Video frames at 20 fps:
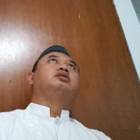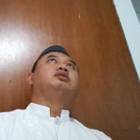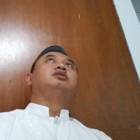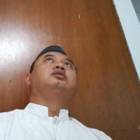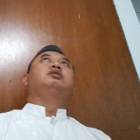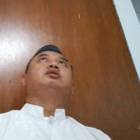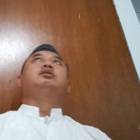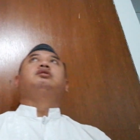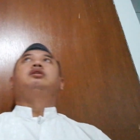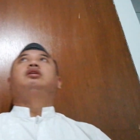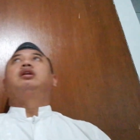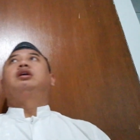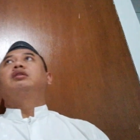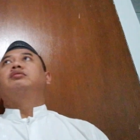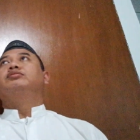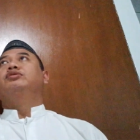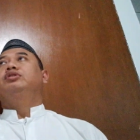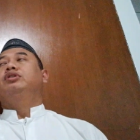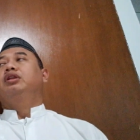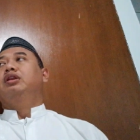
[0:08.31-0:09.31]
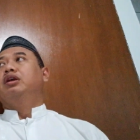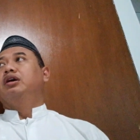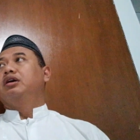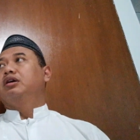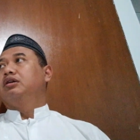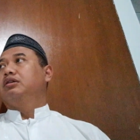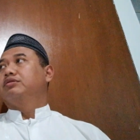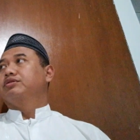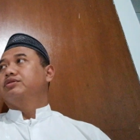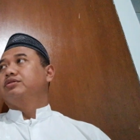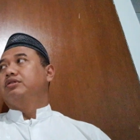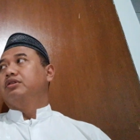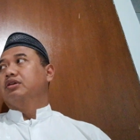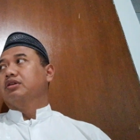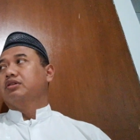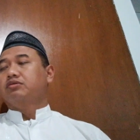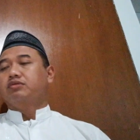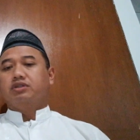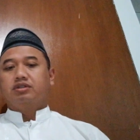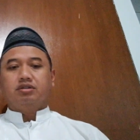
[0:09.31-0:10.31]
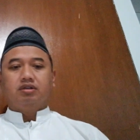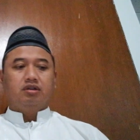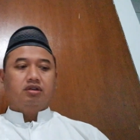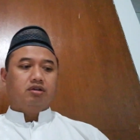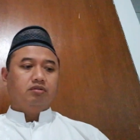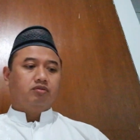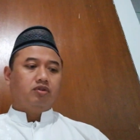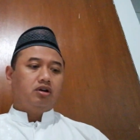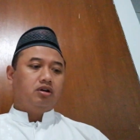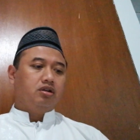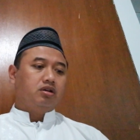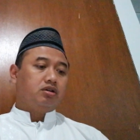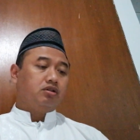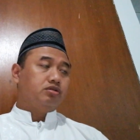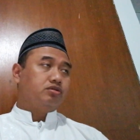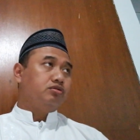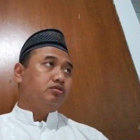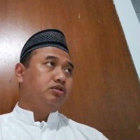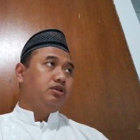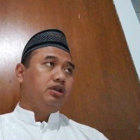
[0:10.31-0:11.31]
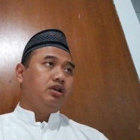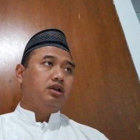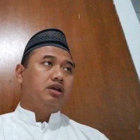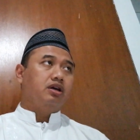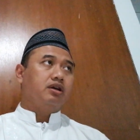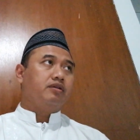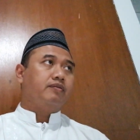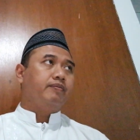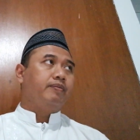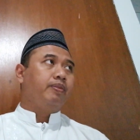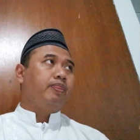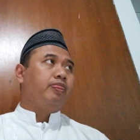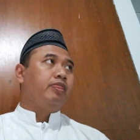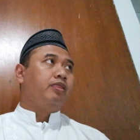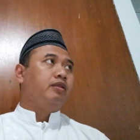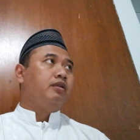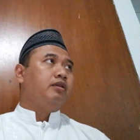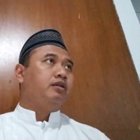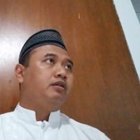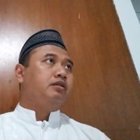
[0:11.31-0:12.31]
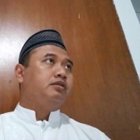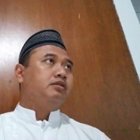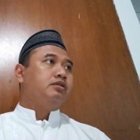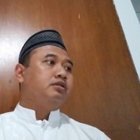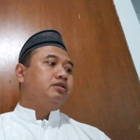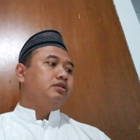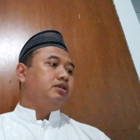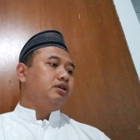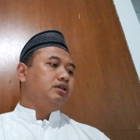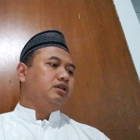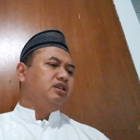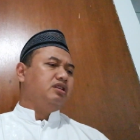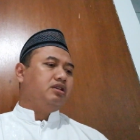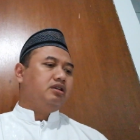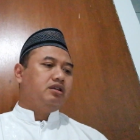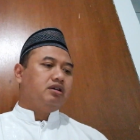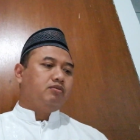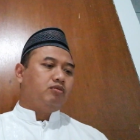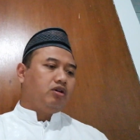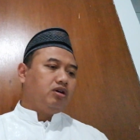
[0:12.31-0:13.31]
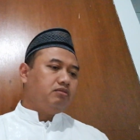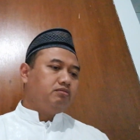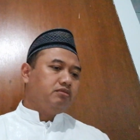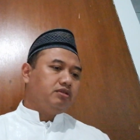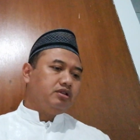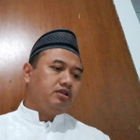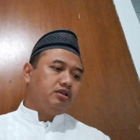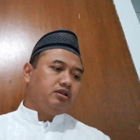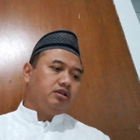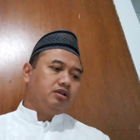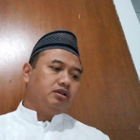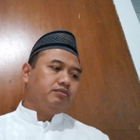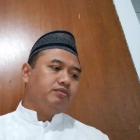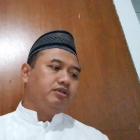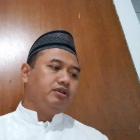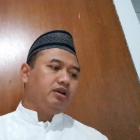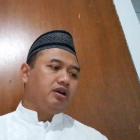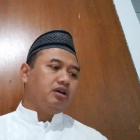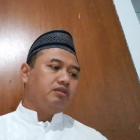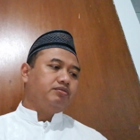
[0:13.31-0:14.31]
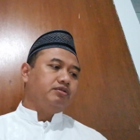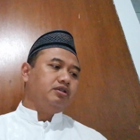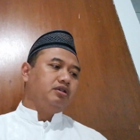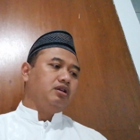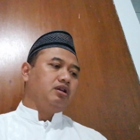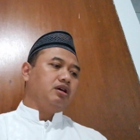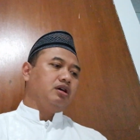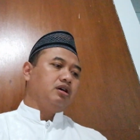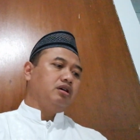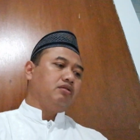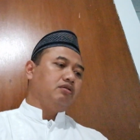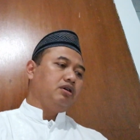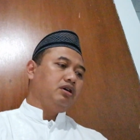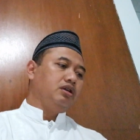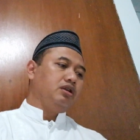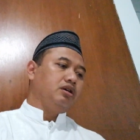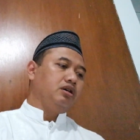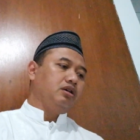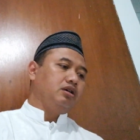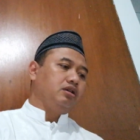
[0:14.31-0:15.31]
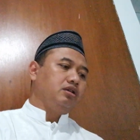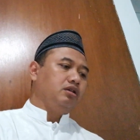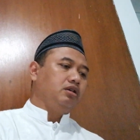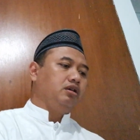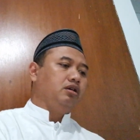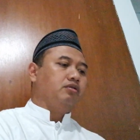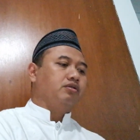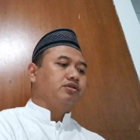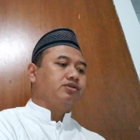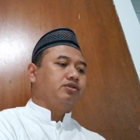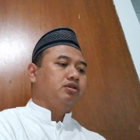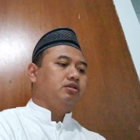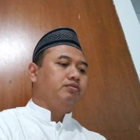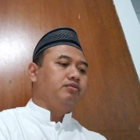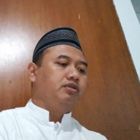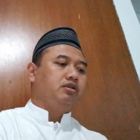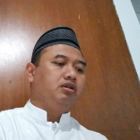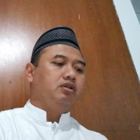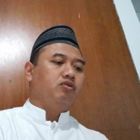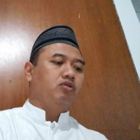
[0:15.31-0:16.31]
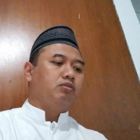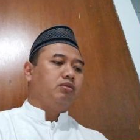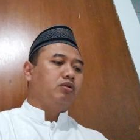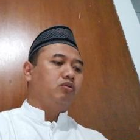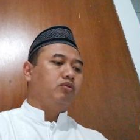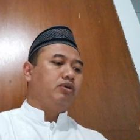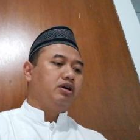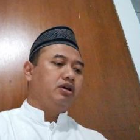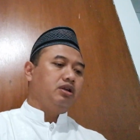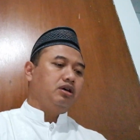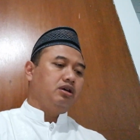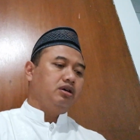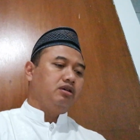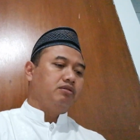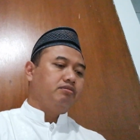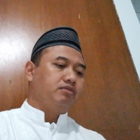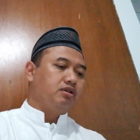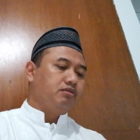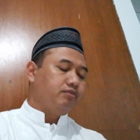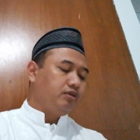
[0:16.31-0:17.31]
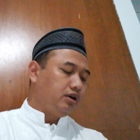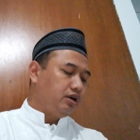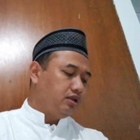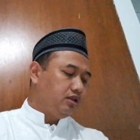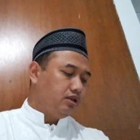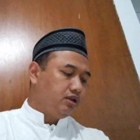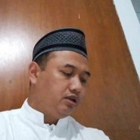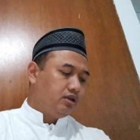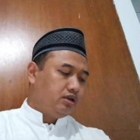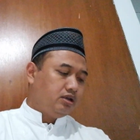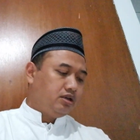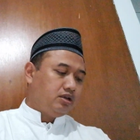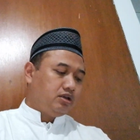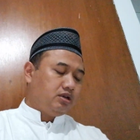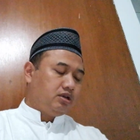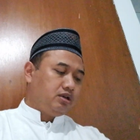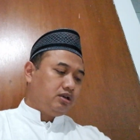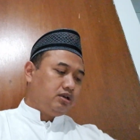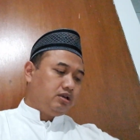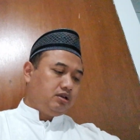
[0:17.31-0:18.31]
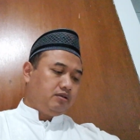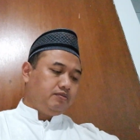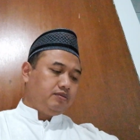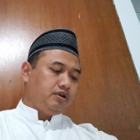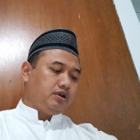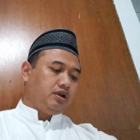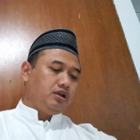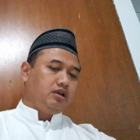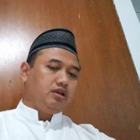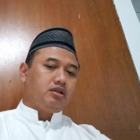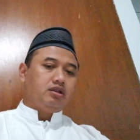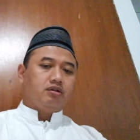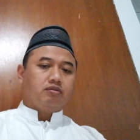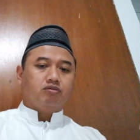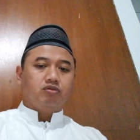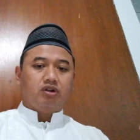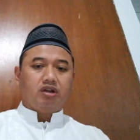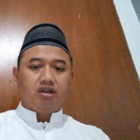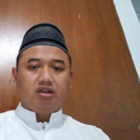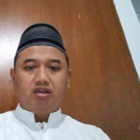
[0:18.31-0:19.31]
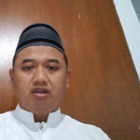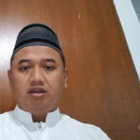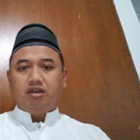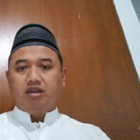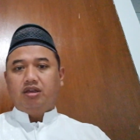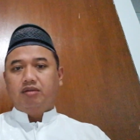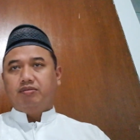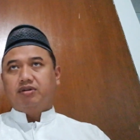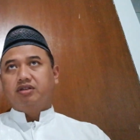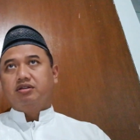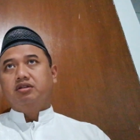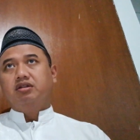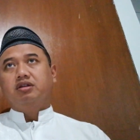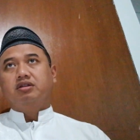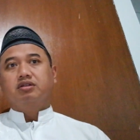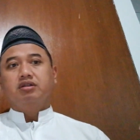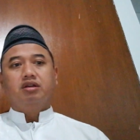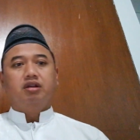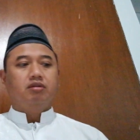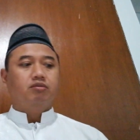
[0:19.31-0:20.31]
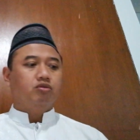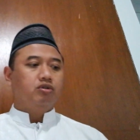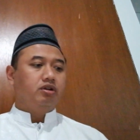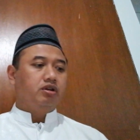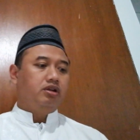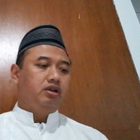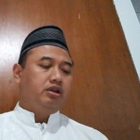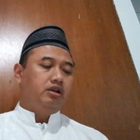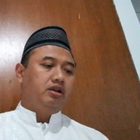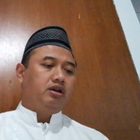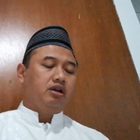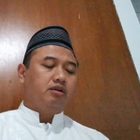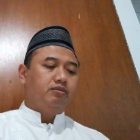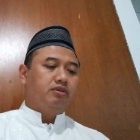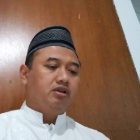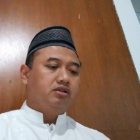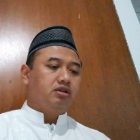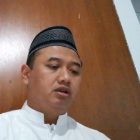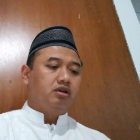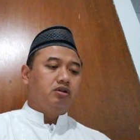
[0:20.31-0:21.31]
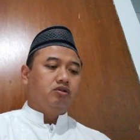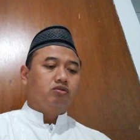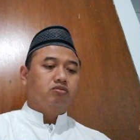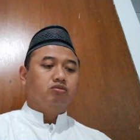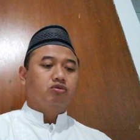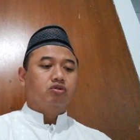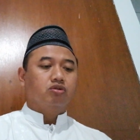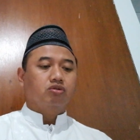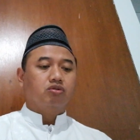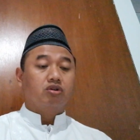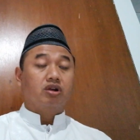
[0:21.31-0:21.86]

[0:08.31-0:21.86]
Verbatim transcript: Alhamdulillah wassalatu wassalamu ala Rasulillah Sayyidina Muhammadin ibni Abdullah wa ala alihi wa sahbihi wa mawalah amma ba'd. Mari kita mulai majelis ilmu ini dengan bacaan Ummul Quran.